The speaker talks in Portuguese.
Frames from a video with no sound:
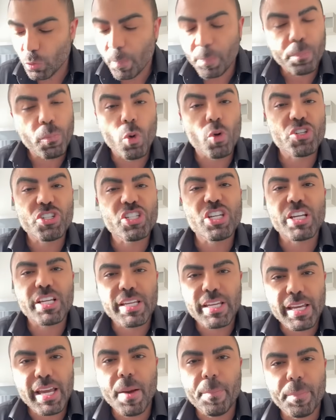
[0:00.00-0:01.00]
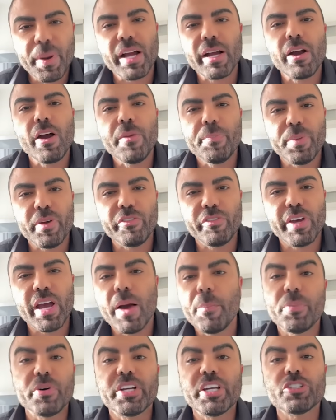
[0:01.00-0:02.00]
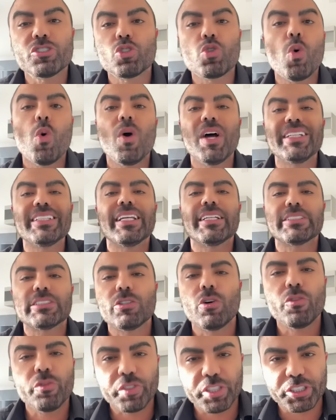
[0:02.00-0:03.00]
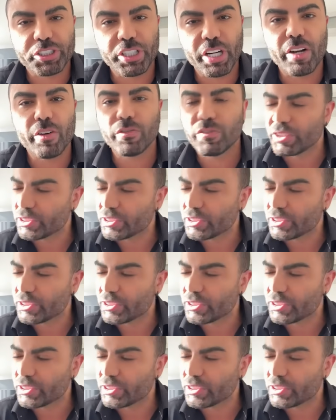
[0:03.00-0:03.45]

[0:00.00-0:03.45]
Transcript: conseguia pagar o IPVA porque as contas não fechavam.